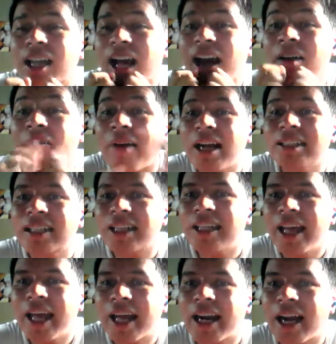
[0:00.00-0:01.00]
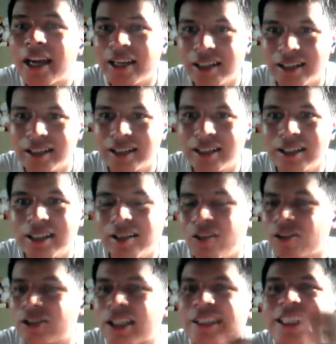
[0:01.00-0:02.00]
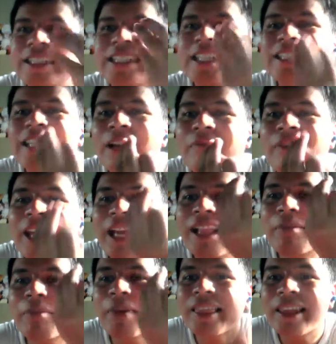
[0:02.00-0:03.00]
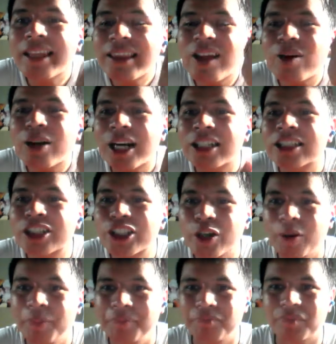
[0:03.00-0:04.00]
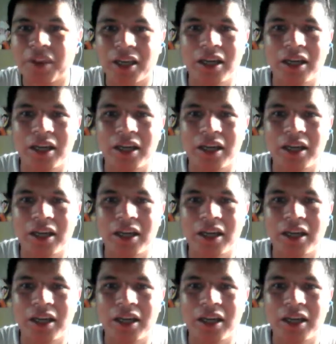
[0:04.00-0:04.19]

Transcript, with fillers: cabal saliera. O sea, ni se sabía la maldita oración.